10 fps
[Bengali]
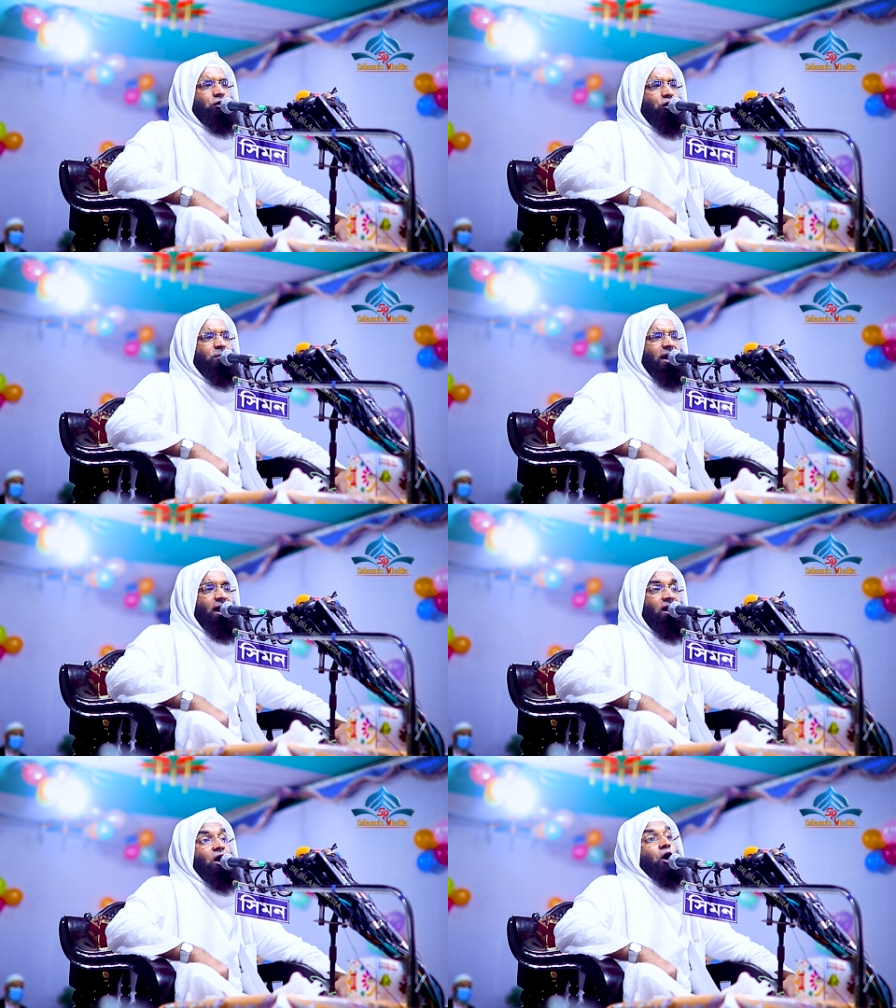করবে
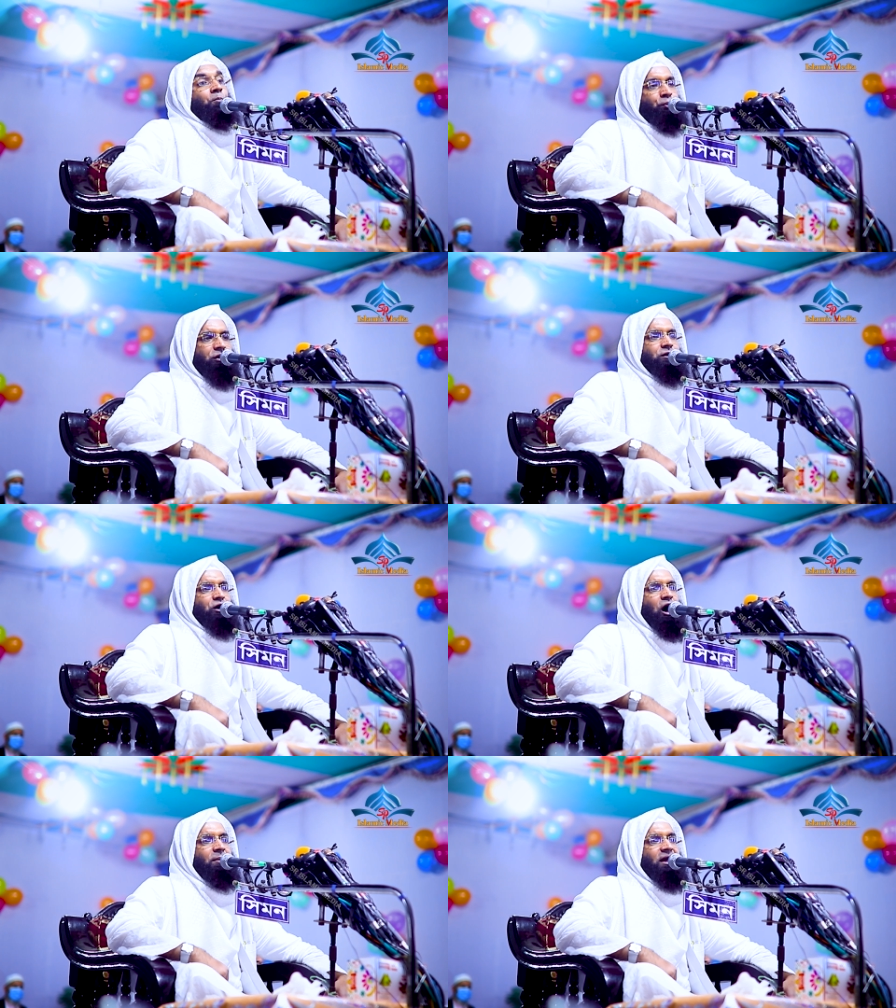
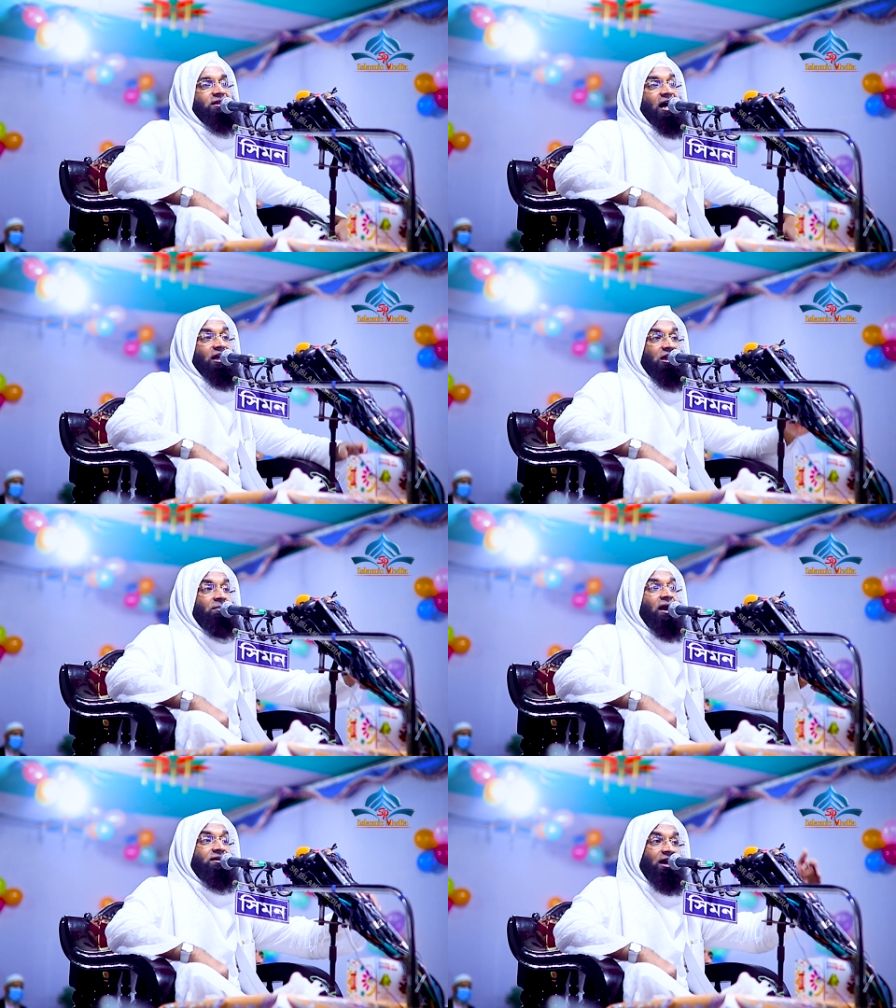বুঝতে হবে তার
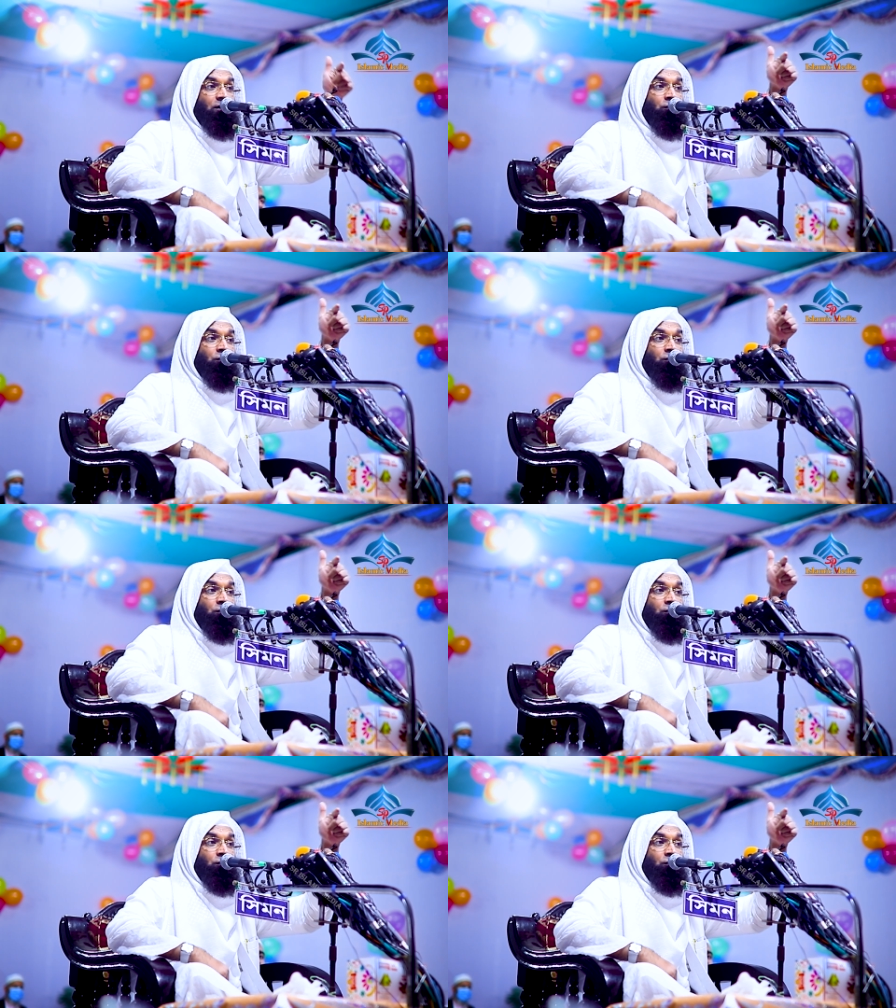ইমানটা